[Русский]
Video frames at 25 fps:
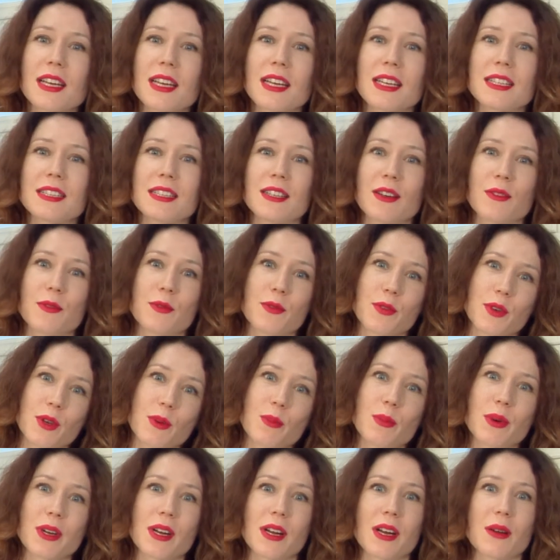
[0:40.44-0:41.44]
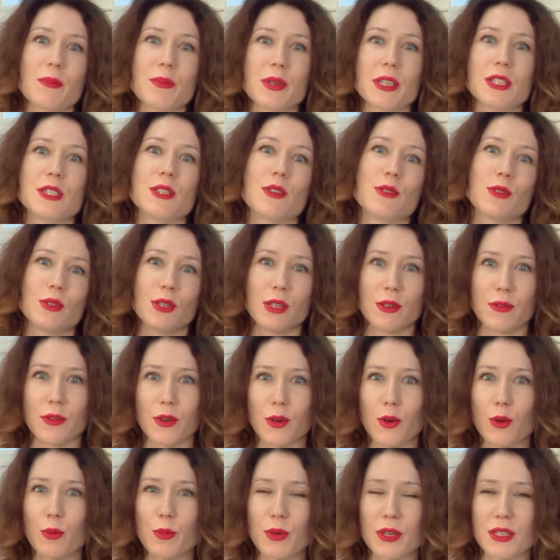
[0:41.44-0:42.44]
– это выбор определенного
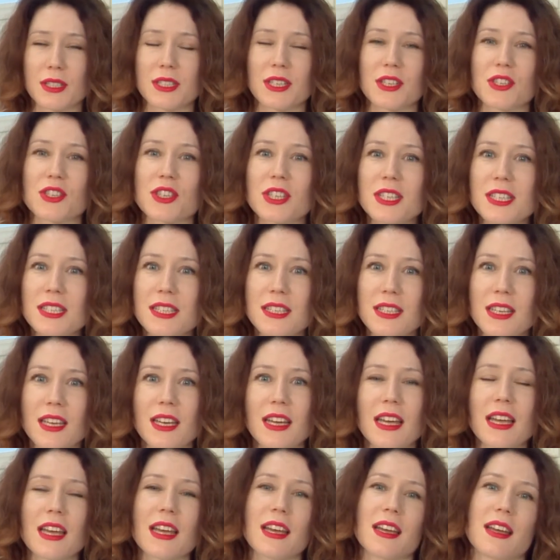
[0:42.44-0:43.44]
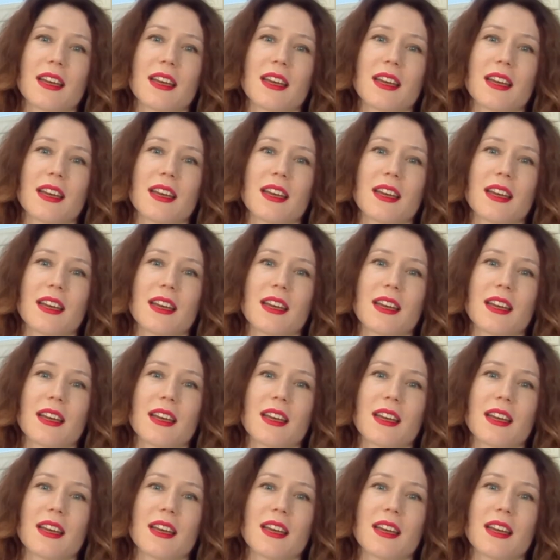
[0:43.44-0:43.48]
образа жизни,